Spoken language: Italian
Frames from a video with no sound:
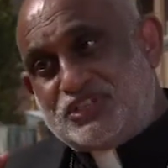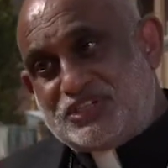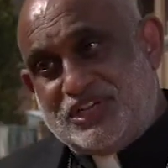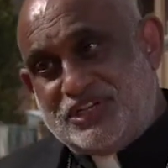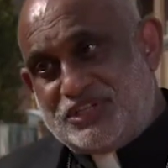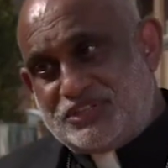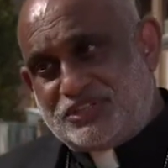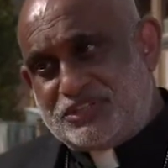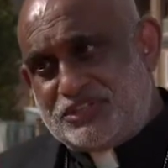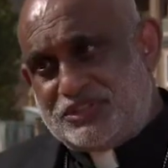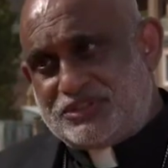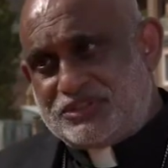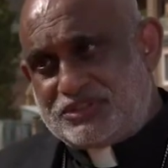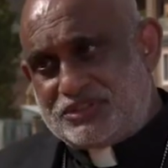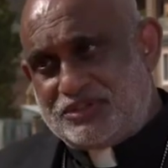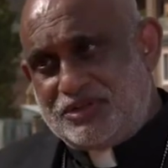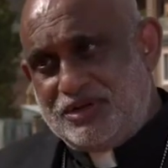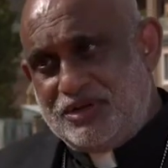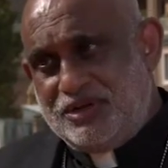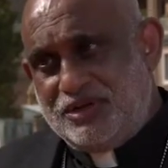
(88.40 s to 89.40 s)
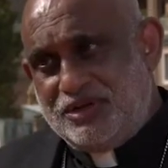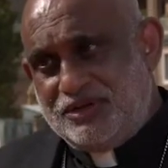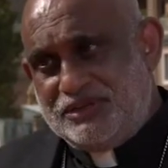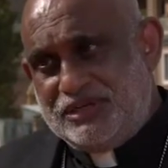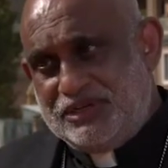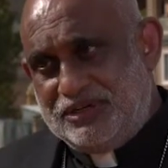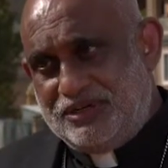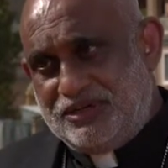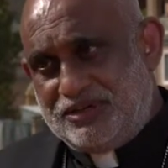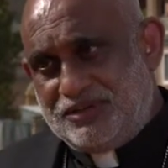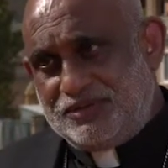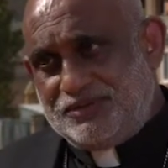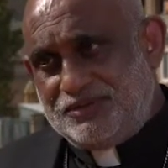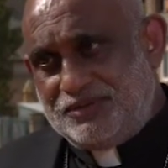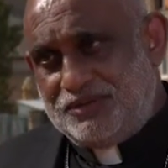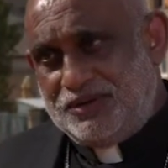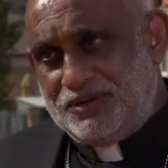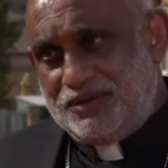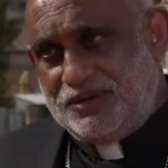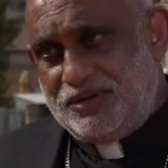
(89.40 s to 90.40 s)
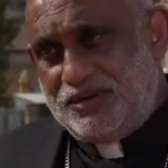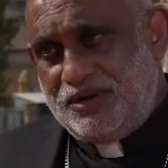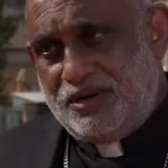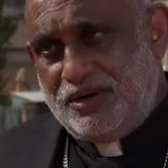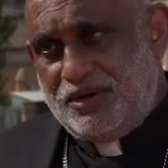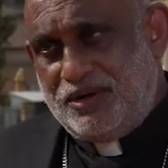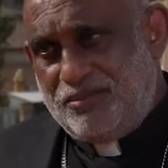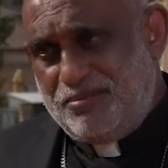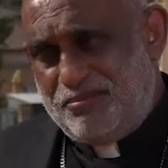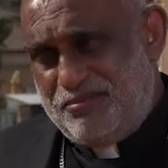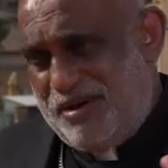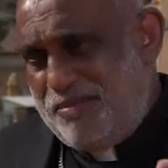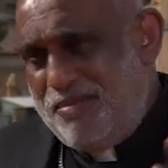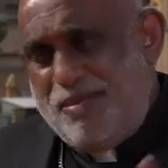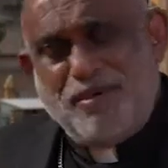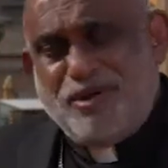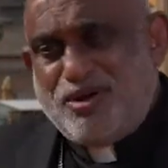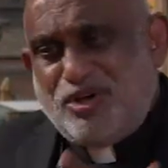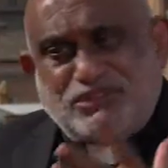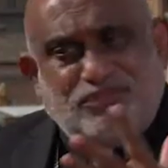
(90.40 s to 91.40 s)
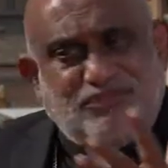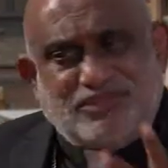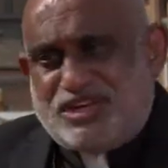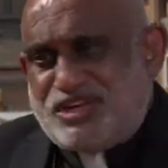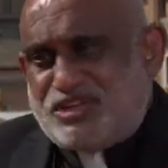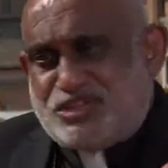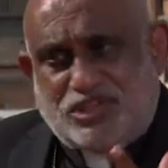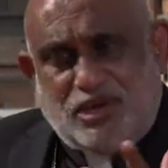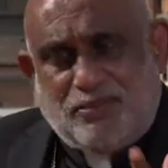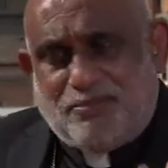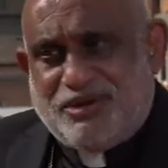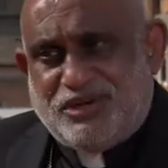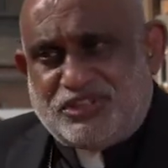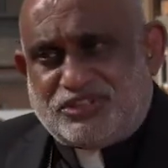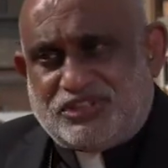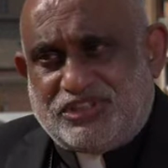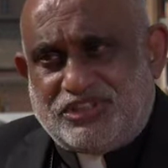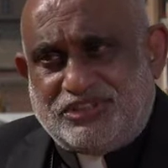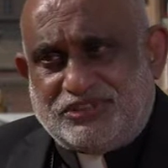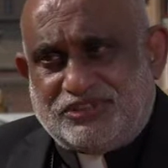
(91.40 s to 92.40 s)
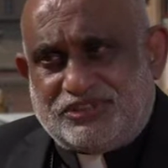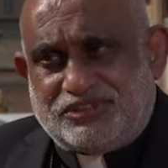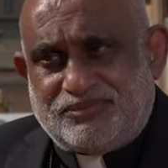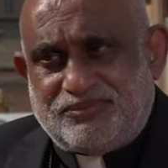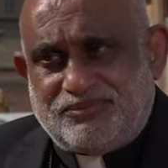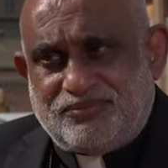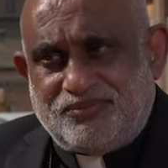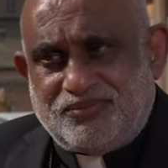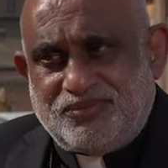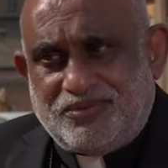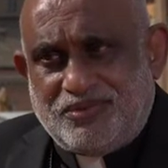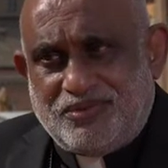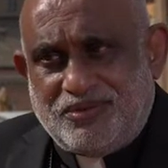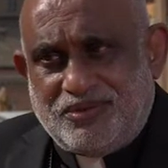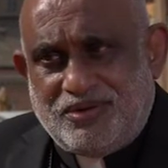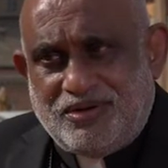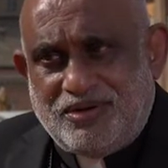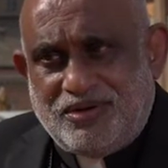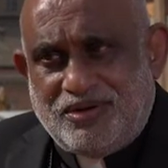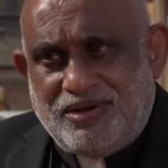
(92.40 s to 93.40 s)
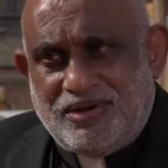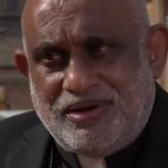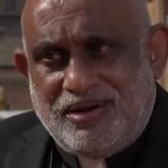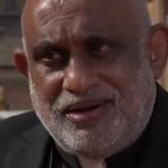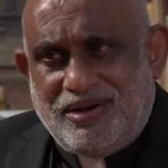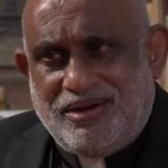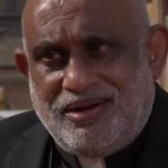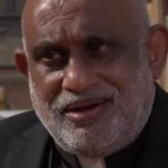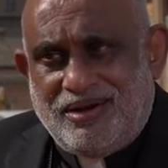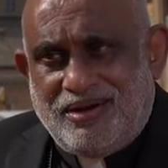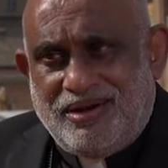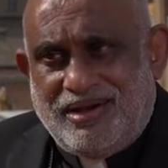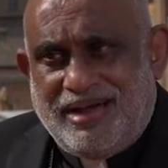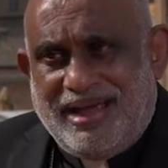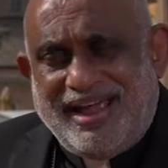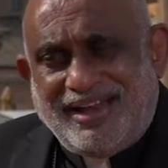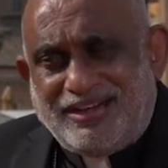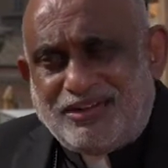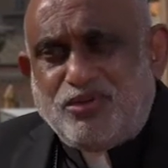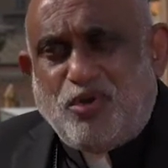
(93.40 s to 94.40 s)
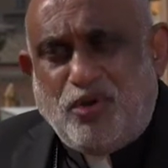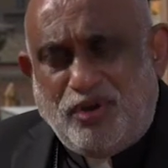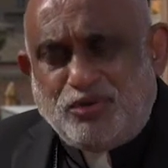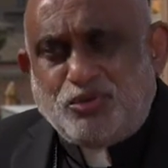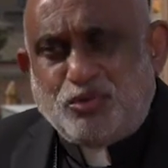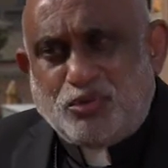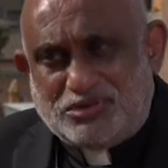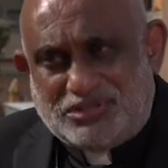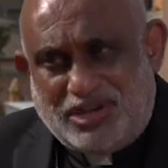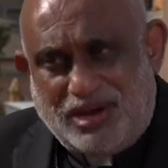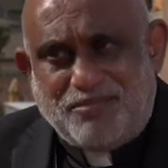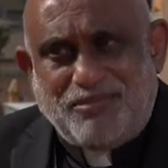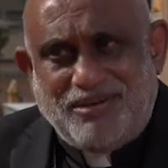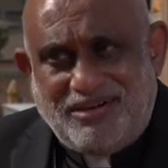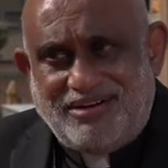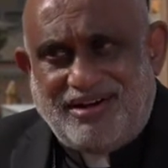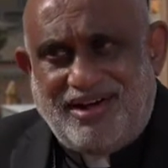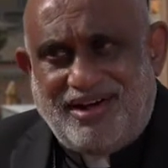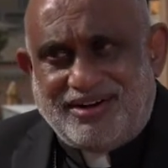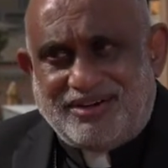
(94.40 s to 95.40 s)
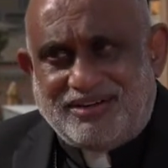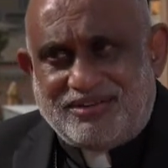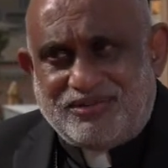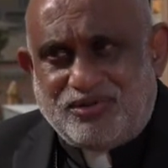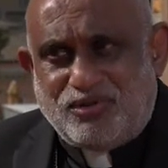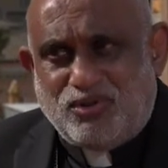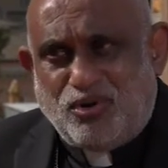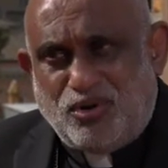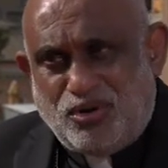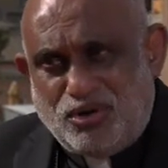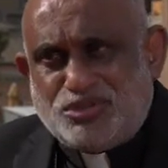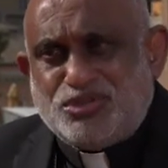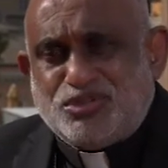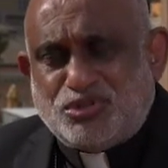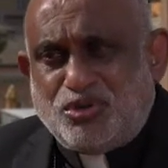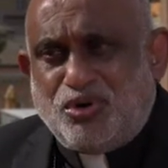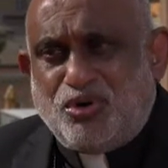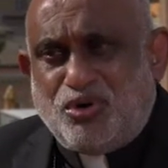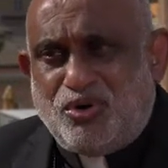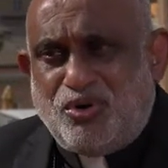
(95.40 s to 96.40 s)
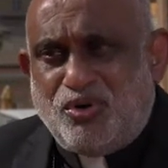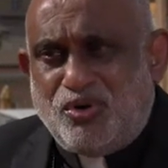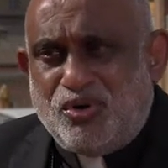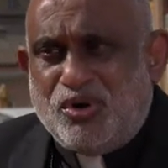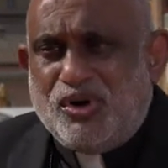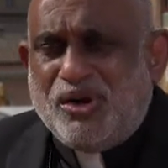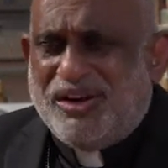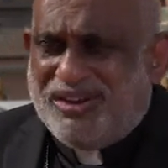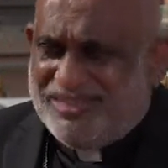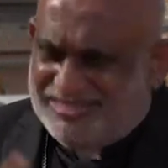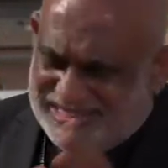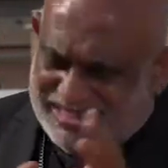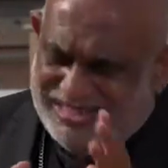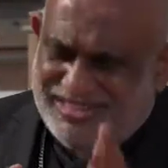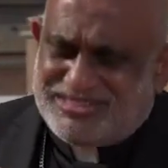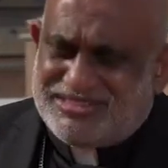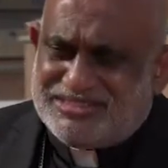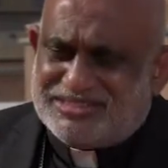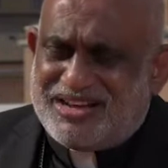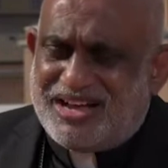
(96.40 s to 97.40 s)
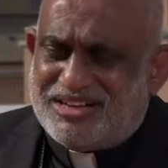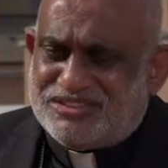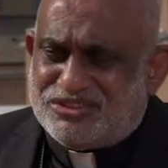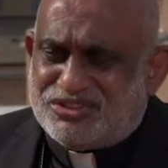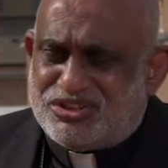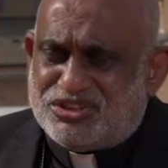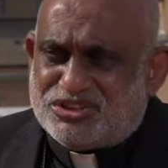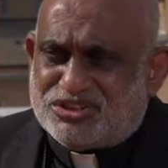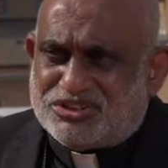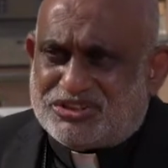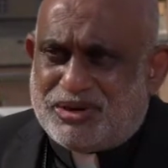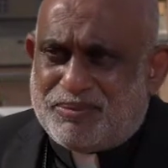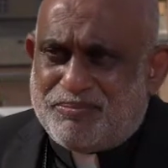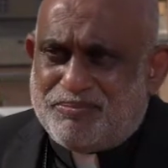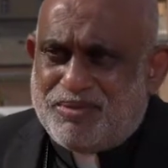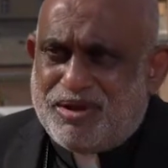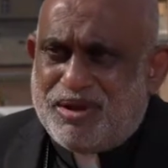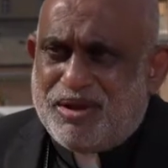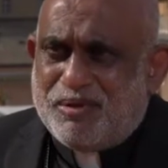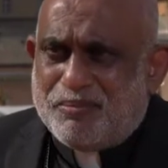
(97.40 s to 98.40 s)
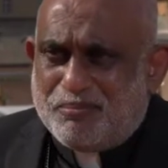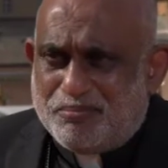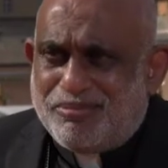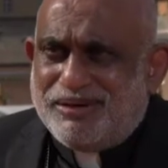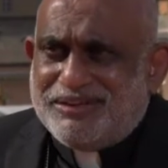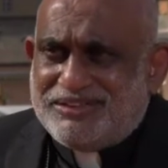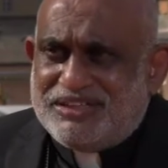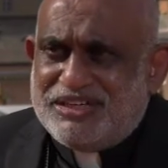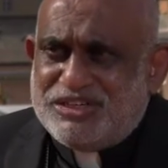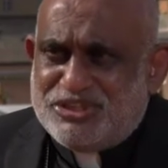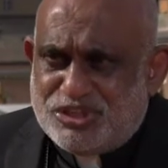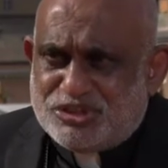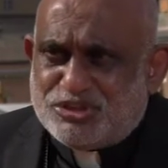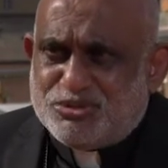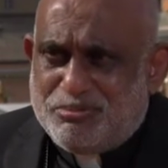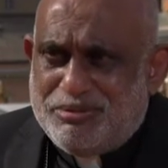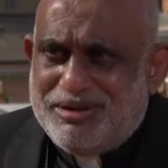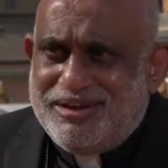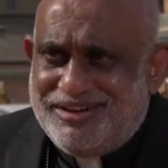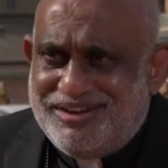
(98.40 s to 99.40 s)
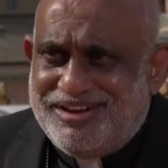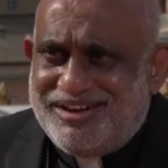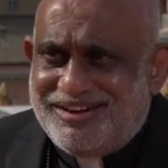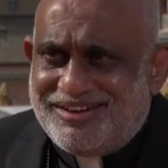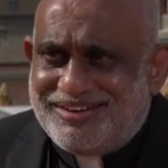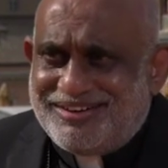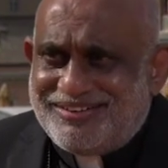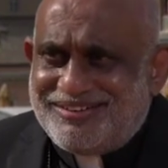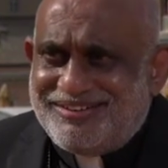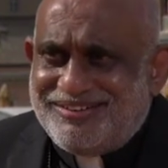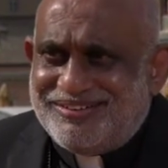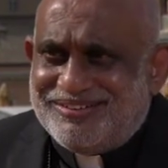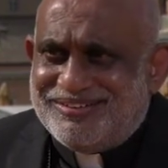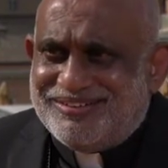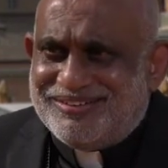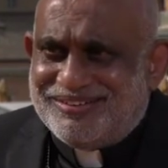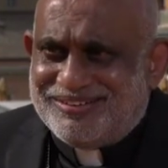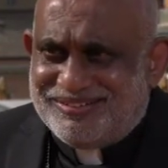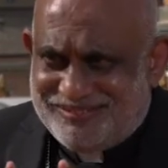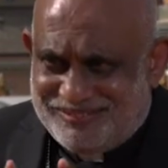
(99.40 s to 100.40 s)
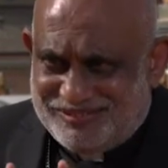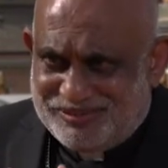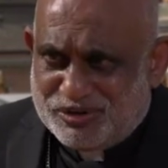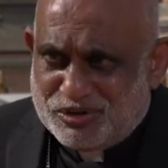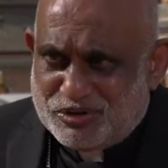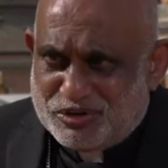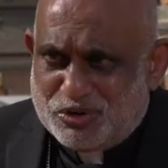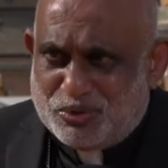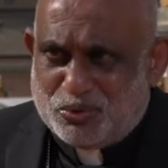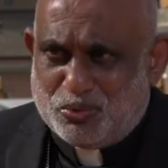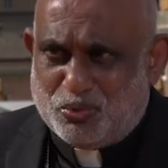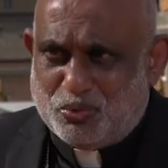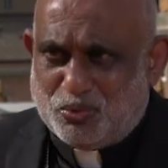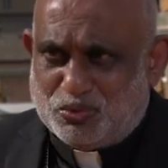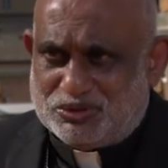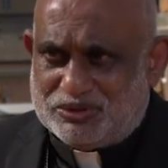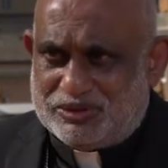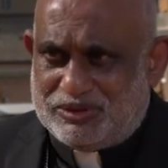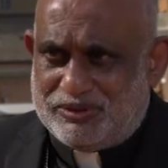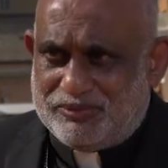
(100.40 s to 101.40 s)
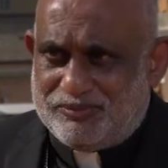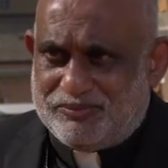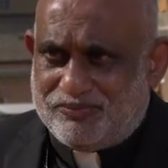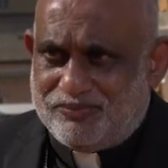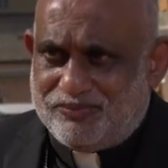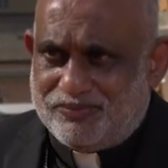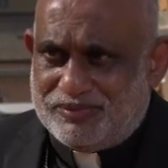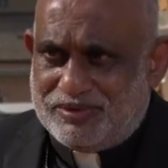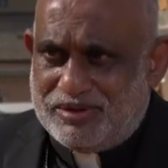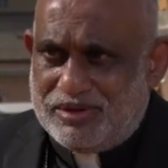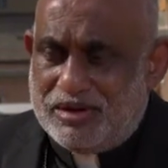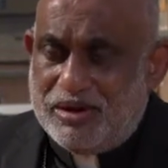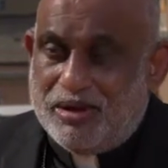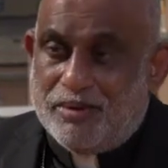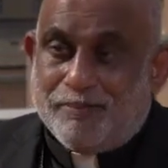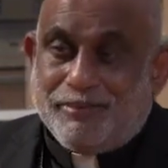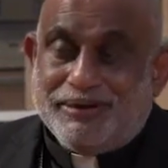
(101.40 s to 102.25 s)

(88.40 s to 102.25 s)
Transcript: In altre parti tutto questo è proibito dalla Costituzione, ma la mentalità non è cambiata. La Costituzione non può cambiare le persone. Non voglio dire che ci sia ancora un sistema delle caste in India. Teoricamente no, ma l'idea continua a influenzare tutto il paese.